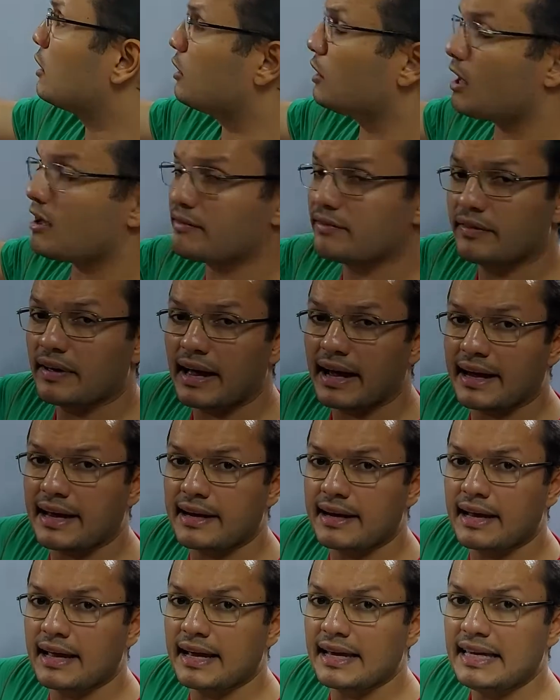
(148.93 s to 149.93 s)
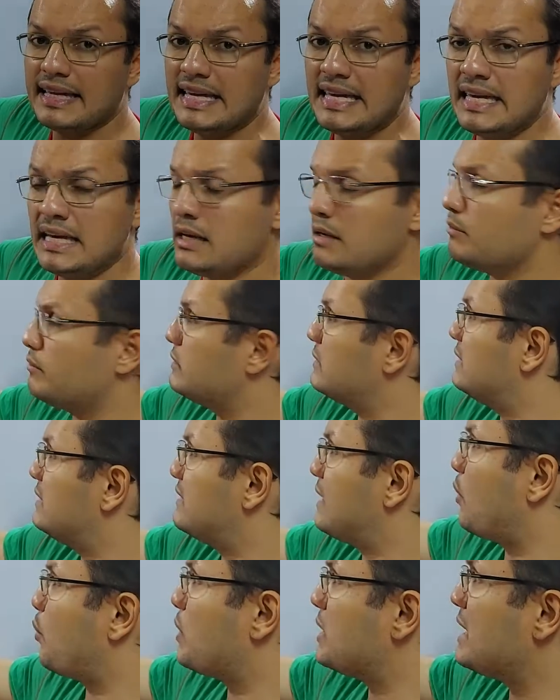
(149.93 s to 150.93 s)
love اخرها اي e.
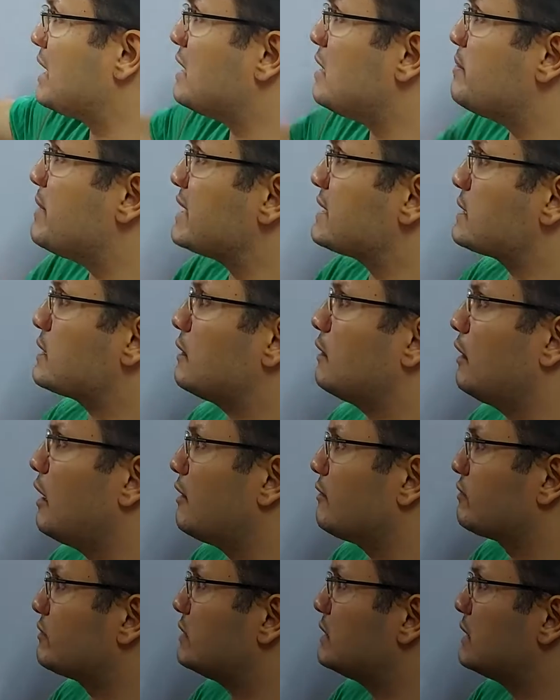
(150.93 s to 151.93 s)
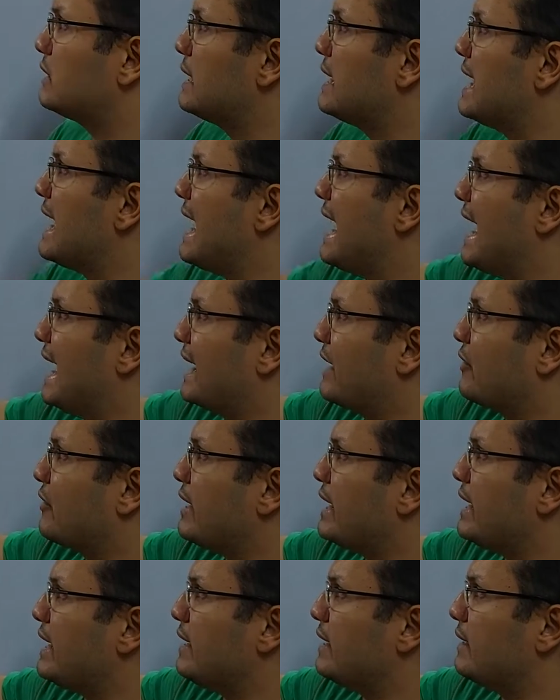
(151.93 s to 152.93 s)
زودنا دي بس loved
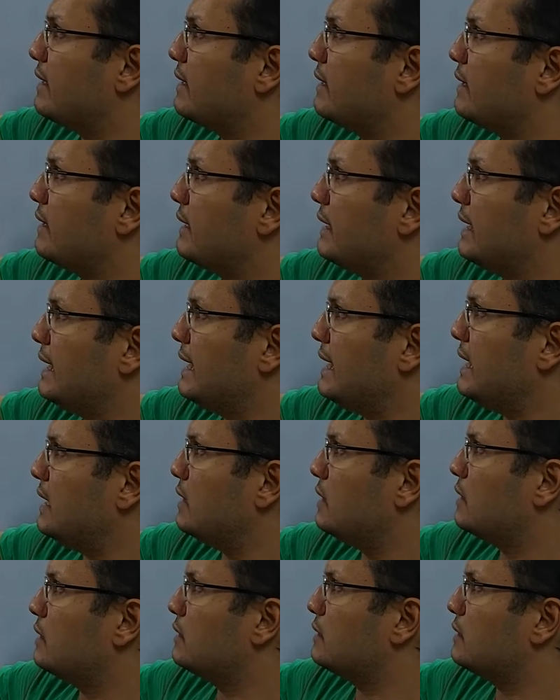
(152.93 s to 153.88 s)
agree اي e.